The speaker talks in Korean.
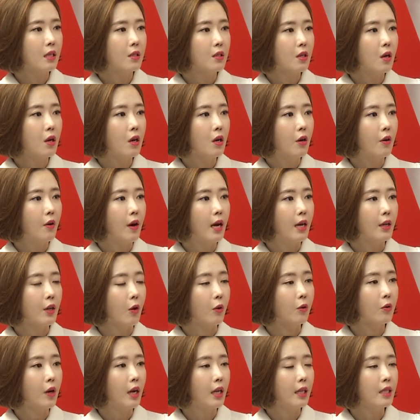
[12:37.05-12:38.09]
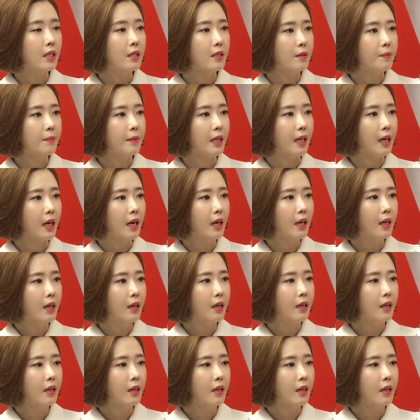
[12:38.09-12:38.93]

철거와 연관이 있습니까?